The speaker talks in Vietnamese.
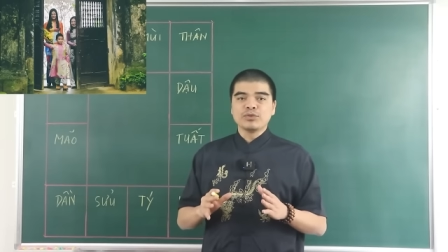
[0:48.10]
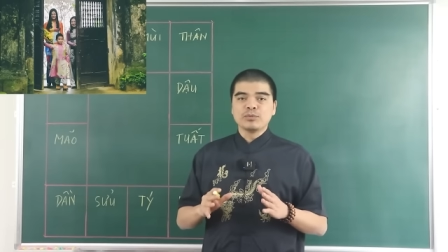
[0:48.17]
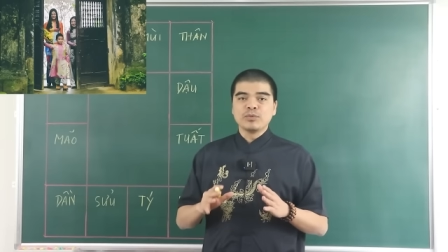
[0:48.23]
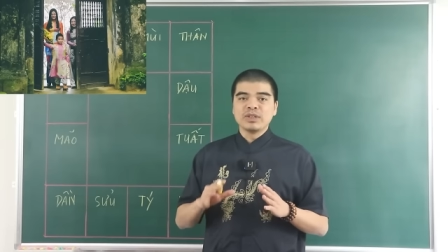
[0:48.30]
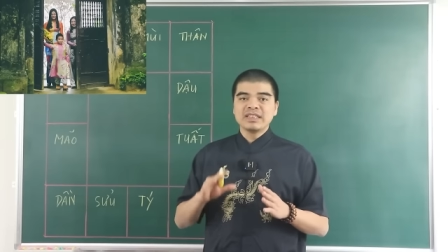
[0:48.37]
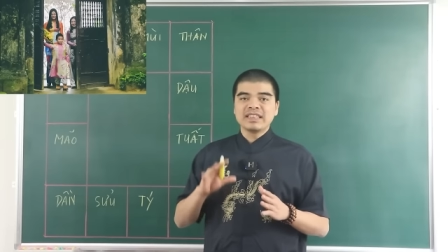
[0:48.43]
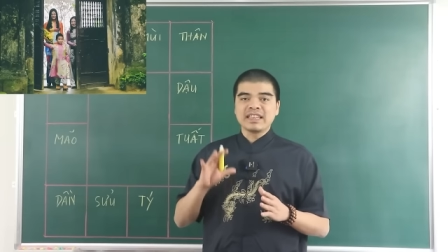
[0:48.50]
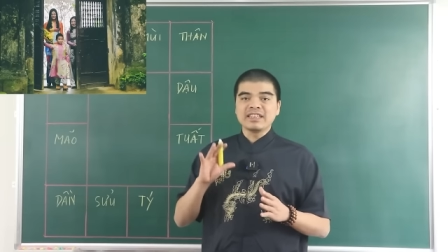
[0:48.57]
chủ
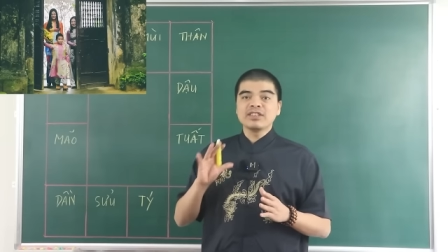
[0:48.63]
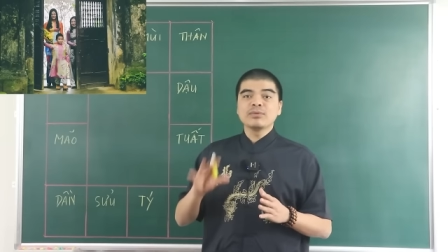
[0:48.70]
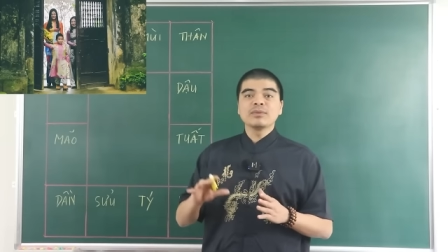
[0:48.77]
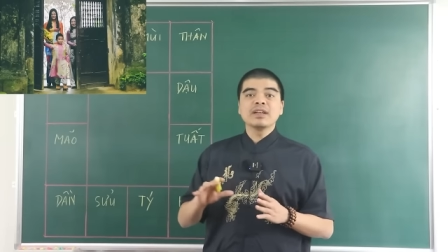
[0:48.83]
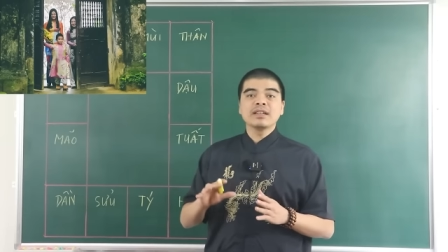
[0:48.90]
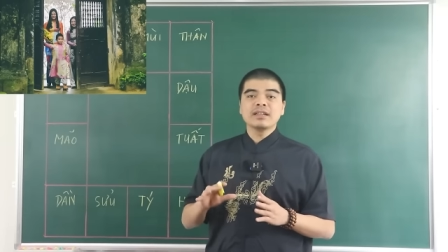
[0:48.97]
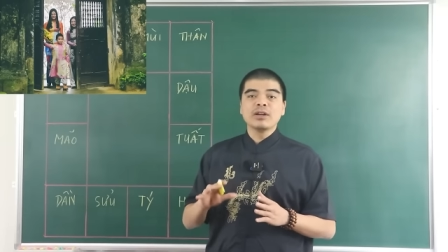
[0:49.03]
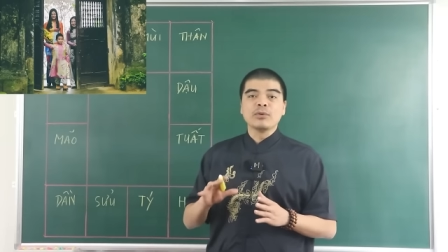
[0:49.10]
muốn tránh sông
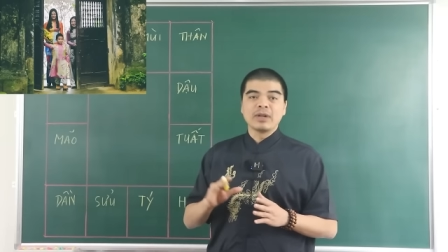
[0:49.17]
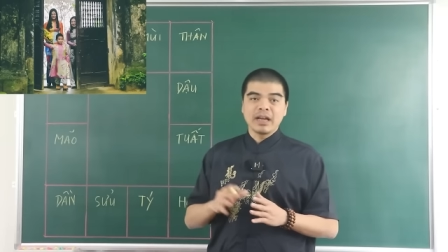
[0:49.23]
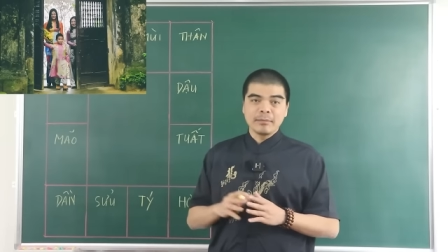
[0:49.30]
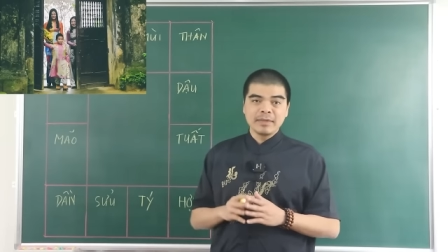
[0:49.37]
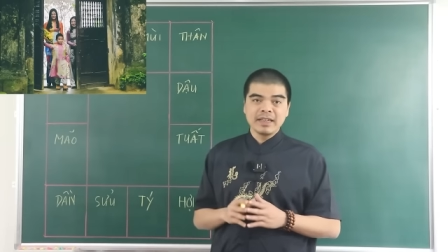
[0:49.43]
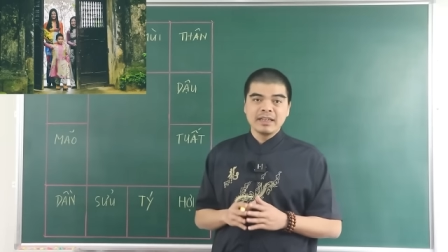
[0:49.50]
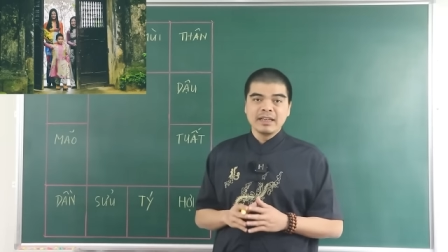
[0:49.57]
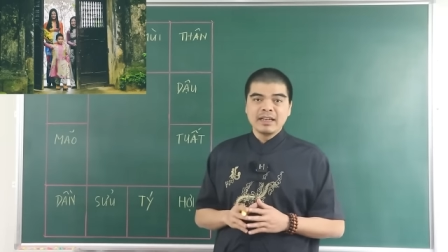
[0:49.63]
đất đầu
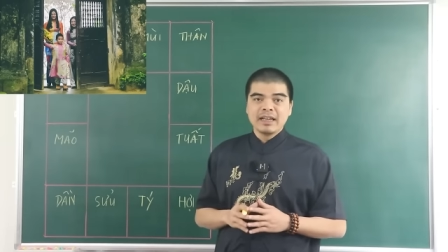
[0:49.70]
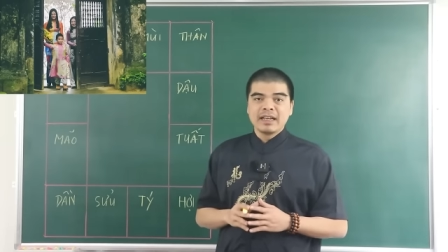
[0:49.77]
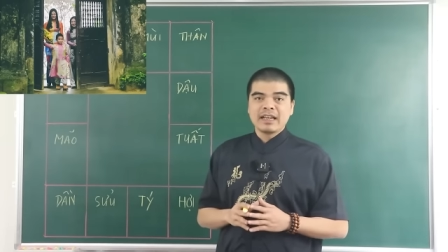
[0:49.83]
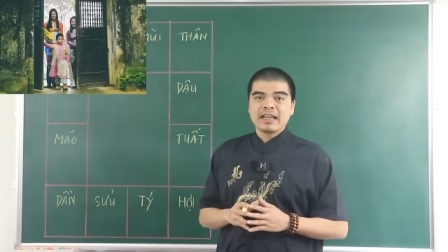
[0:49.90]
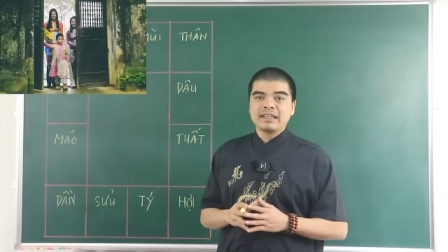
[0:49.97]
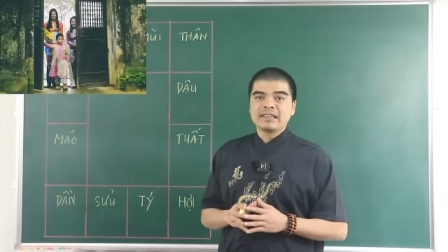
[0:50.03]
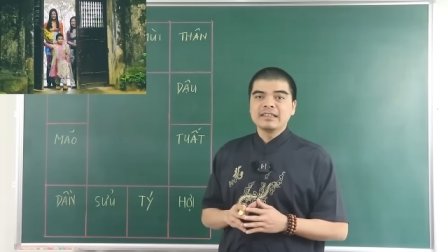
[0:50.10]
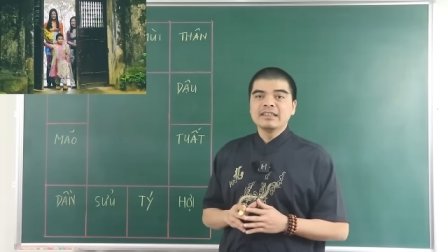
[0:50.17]
năm ấy
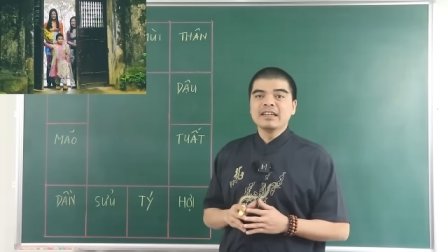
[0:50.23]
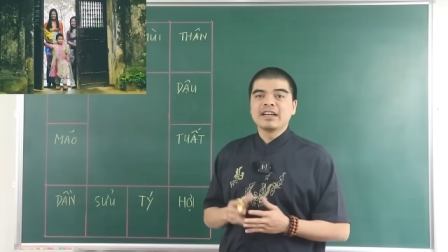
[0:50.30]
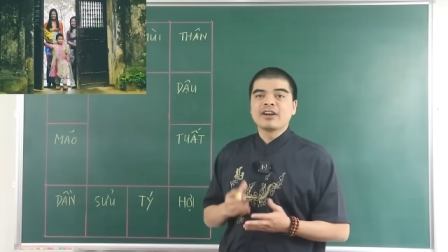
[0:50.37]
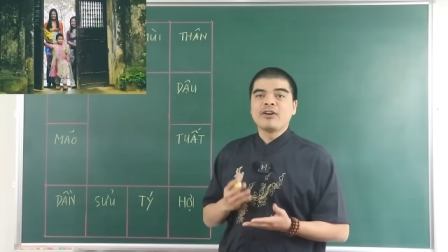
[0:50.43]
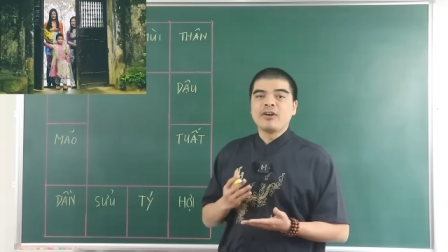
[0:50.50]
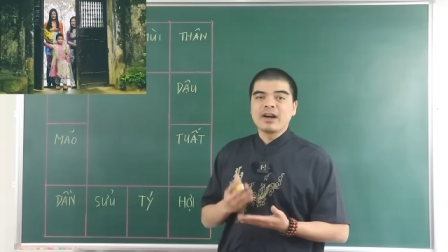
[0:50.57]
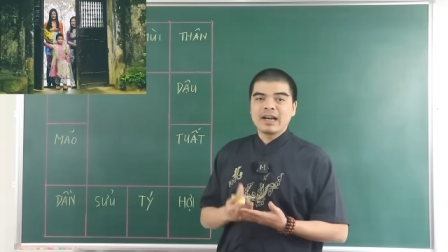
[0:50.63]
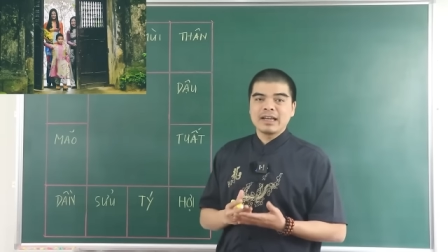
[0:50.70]
là những người
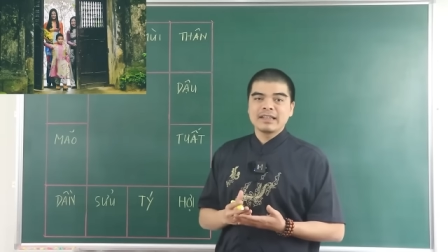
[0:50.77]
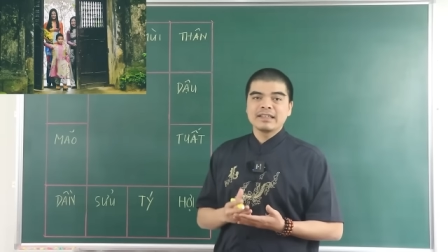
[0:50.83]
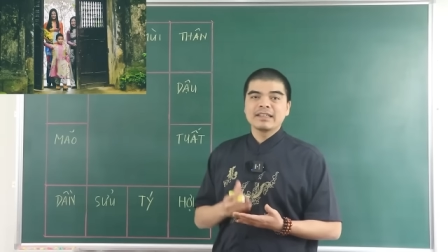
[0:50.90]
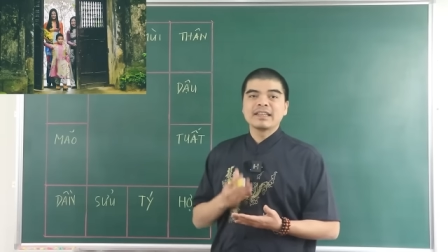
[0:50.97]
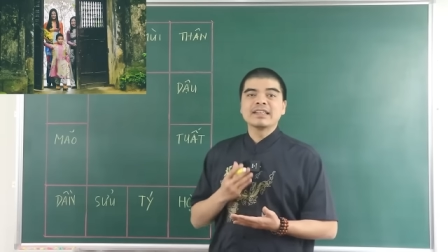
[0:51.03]
khó khăn,